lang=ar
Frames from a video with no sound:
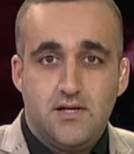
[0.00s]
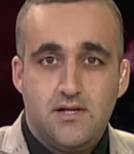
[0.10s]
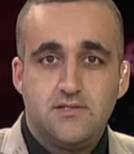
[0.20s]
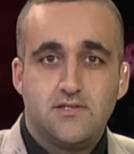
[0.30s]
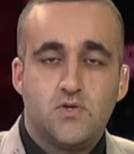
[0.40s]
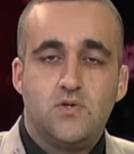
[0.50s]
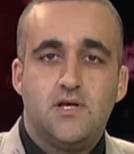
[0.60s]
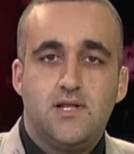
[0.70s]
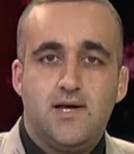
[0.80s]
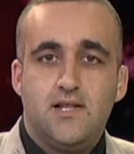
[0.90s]
ليس كل
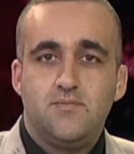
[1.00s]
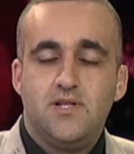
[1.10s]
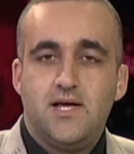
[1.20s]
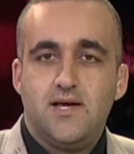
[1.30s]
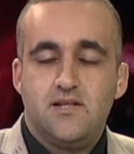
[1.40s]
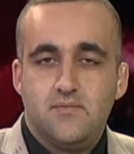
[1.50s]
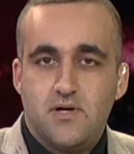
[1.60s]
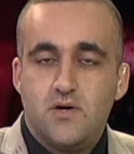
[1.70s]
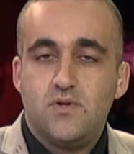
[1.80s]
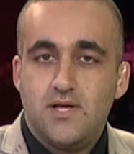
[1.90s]
العالم العالم
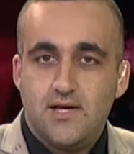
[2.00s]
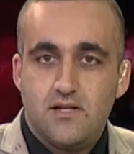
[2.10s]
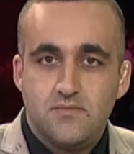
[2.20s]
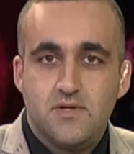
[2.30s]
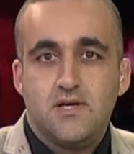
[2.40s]
أو العالم